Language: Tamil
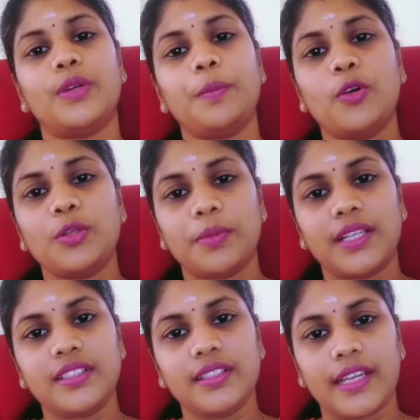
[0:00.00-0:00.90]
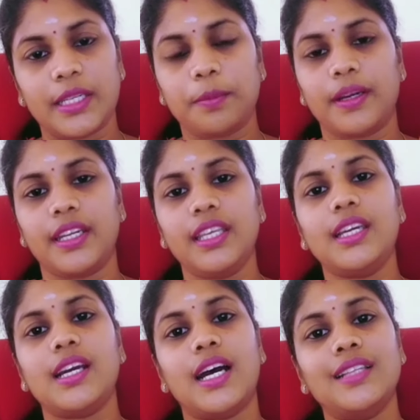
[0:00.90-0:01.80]
ரிப்போர்ட் மாதிரி ரெடி பண்ணி
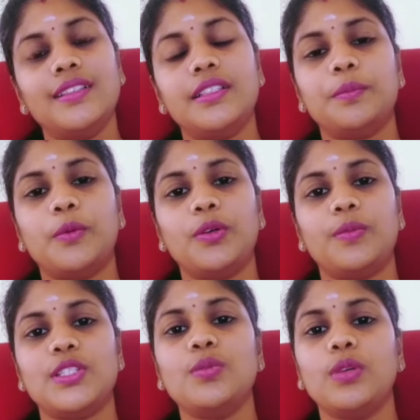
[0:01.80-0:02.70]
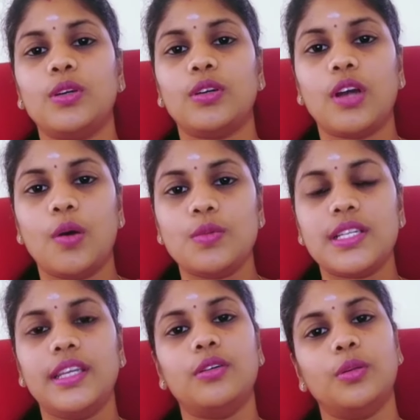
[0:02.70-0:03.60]
அந்த ரிப்போர்ட் வச்சு உங்களுக்கு ஒரு
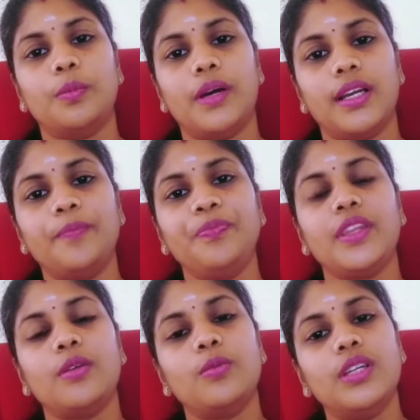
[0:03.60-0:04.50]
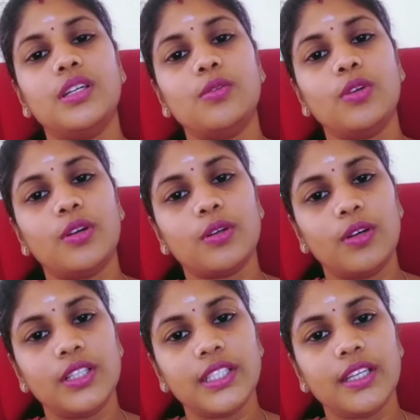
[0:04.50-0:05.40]
கவுன்சிலிங் கொடுப்பாங்க உங்களுக்கு உங்களோட
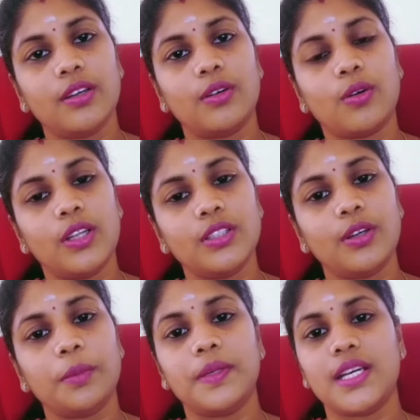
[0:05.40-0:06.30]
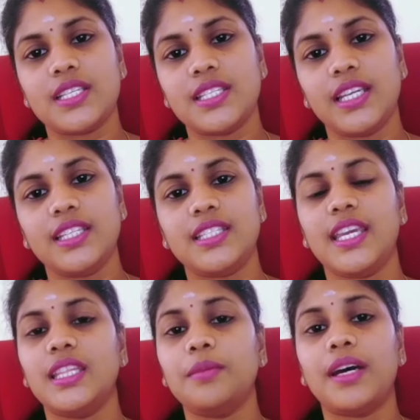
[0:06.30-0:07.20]
குழந்தைங்களோட குழந்தையோட பர்சனாலிட்டி
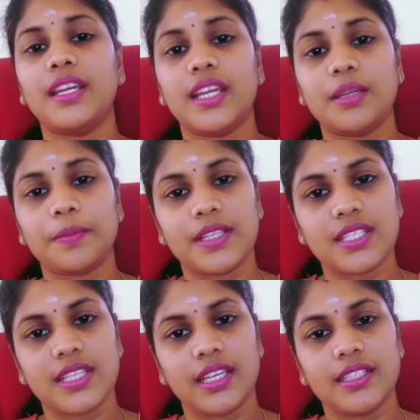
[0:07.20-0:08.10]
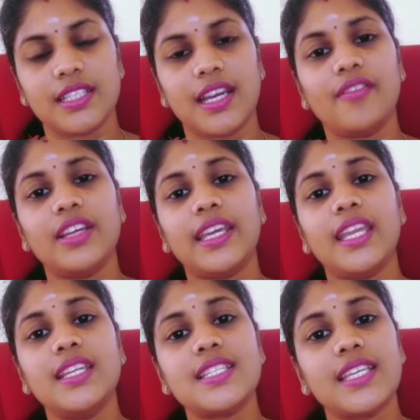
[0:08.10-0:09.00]
என்ன மாதிரியான பர்சனாலிட்டி அவங்களுக்கு
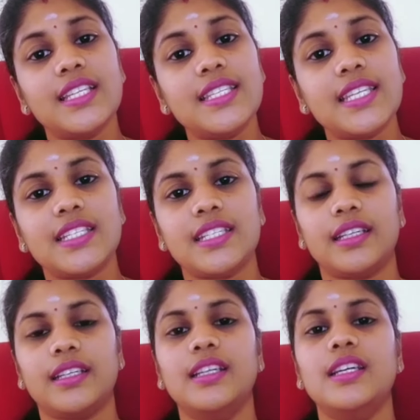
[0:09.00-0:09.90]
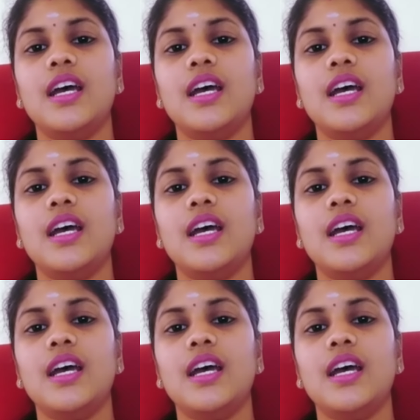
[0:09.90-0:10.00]
என்ன ஸ்கில் செட் இருக்குது